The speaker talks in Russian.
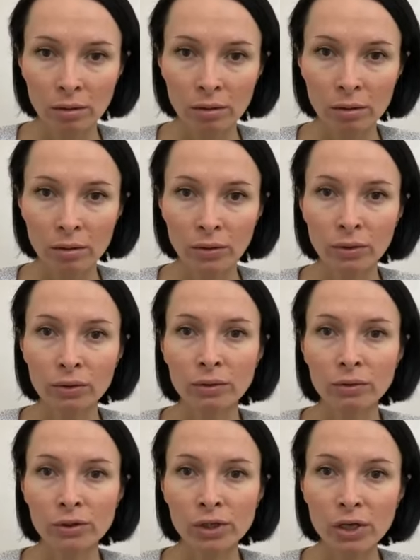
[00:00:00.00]

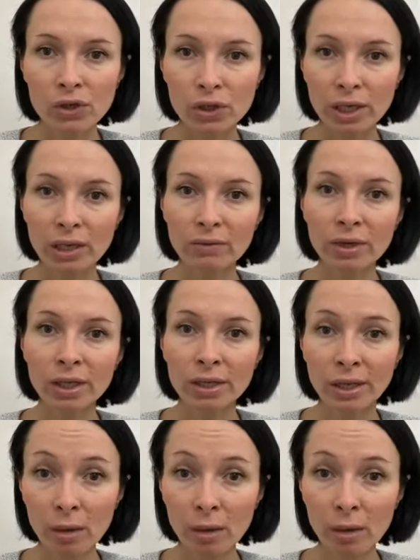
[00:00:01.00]
Э, женщина говорит,